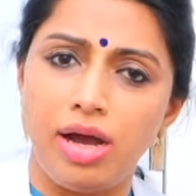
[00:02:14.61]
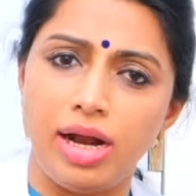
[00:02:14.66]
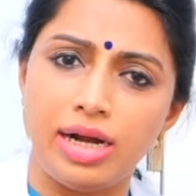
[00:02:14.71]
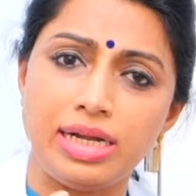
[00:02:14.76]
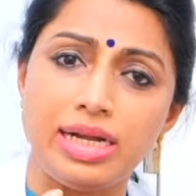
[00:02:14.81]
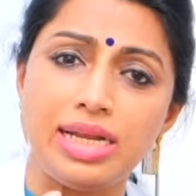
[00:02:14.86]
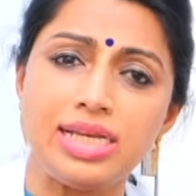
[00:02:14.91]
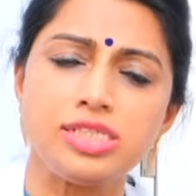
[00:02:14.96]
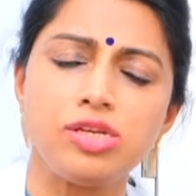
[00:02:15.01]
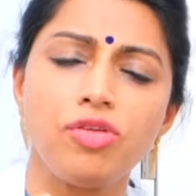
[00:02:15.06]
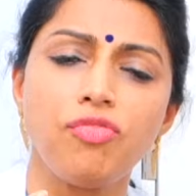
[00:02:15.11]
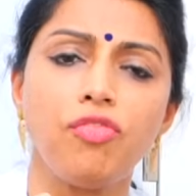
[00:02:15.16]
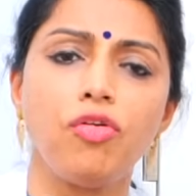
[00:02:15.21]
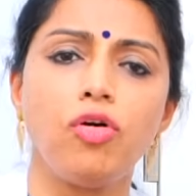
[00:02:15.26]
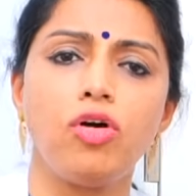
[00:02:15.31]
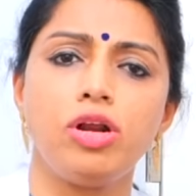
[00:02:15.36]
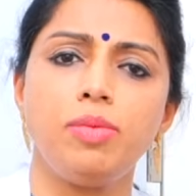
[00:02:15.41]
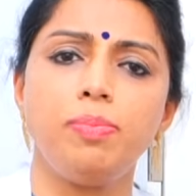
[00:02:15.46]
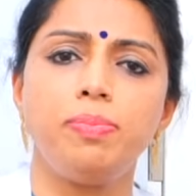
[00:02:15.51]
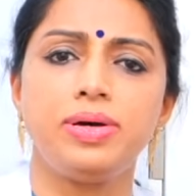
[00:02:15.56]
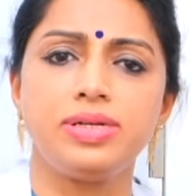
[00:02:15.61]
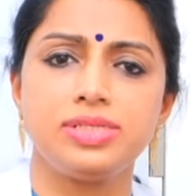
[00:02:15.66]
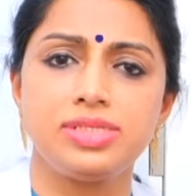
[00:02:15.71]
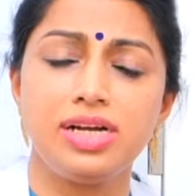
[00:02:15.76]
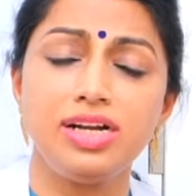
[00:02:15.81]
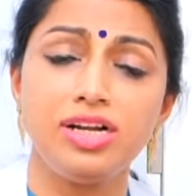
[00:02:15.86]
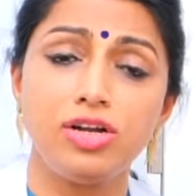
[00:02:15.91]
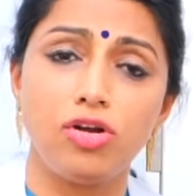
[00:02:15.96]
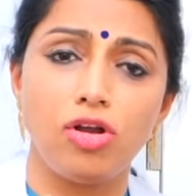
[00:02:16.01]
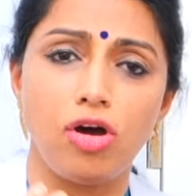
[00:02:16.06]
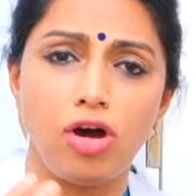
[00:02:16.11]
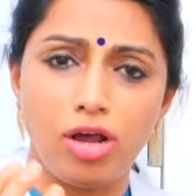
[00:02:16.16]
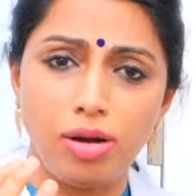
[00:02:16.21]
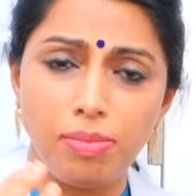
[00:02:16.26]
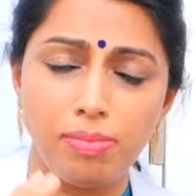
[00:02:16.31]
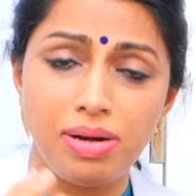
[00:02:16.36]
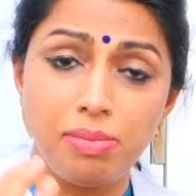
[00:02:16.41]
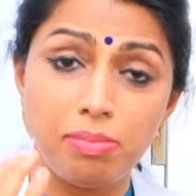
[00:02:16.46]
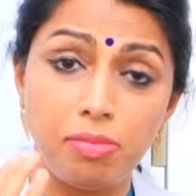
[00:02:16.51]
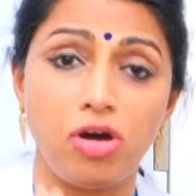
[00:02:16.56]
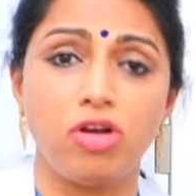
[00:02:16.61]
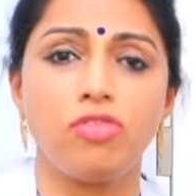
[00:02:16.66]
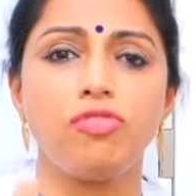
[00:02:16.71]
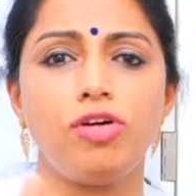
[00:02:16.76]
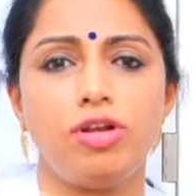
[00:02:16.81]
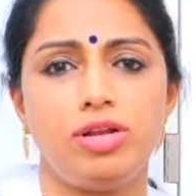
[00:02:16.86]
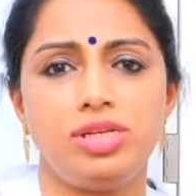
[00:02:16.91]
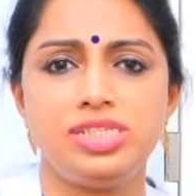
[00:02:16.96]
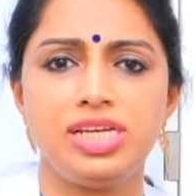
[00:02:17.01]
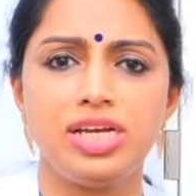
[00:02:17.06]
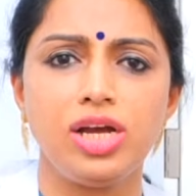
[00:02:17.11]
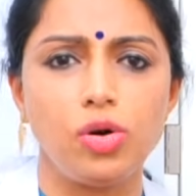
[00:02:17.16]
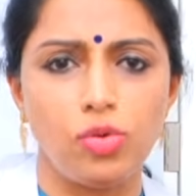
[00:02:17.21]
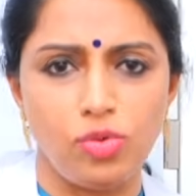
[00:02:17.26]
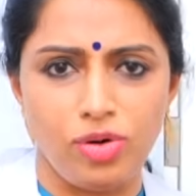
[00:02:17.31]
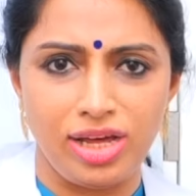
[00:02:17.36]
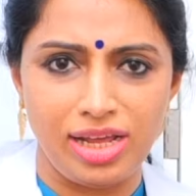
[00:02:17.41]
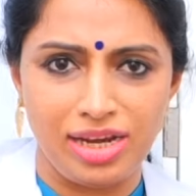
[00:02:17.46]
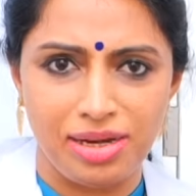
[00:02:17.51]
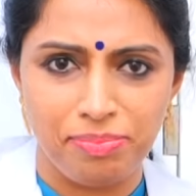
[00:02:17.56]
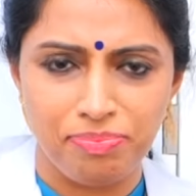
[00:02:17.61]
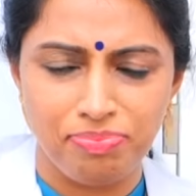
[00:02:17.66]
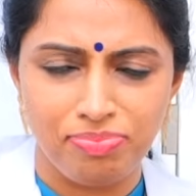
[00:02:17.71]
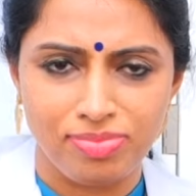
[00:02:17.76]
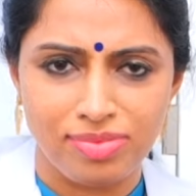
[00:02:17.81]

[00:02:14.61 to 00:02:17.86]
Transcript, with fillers: అట్లీస్ట్ ఫోర్ పర్సెంట్ నార్మల్ మార్ఫాలజీగా ఉండాలి